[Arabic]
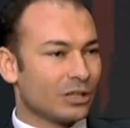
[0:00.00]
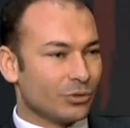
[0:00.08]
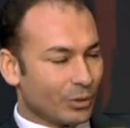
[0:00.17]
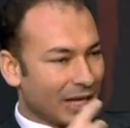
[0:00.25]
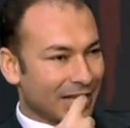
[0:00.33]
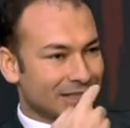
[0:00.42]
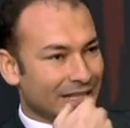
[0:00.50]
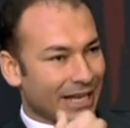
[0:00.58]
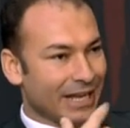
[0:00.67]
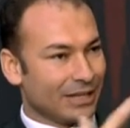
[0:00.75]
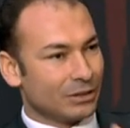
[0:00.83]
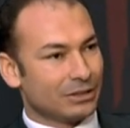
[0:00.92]

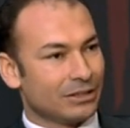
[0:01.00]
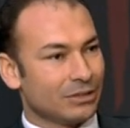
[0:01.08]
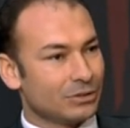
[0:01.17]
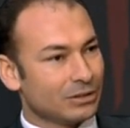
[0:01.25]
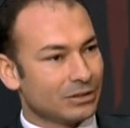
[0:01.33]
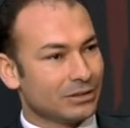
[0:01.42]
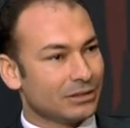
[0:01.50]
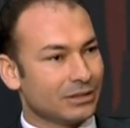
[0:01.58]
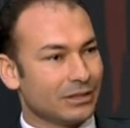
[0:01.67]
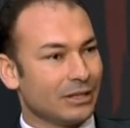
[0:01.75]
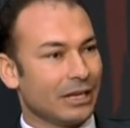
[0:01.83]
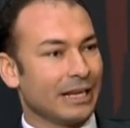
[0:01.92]
والاسنان
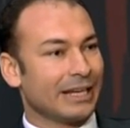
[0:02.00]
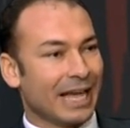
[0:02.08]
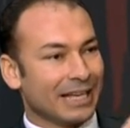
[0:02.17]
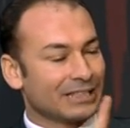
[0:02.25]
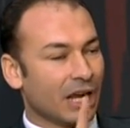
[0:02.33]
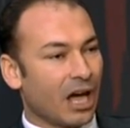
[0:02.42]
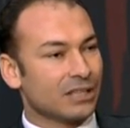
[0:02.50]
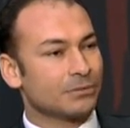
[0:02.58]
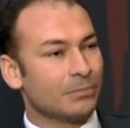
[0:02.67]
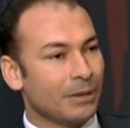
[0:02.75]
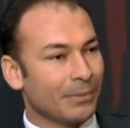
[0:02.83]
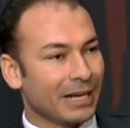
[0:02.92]
آه، الجهاز
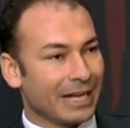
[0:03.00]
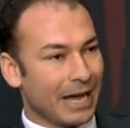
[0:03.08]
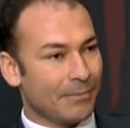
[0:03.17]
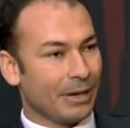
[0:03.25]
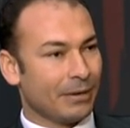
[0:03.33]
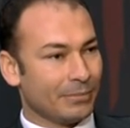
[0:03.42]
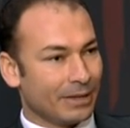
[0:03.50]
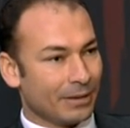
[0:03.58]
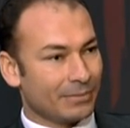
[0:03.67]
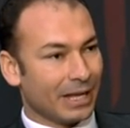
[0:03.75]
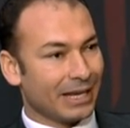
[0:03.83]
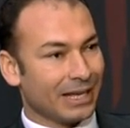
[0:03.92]
العظمي بالكامل
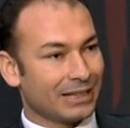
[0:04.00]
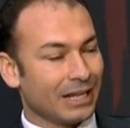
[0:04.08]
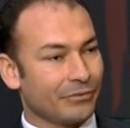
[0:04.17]
بيبدا يتلف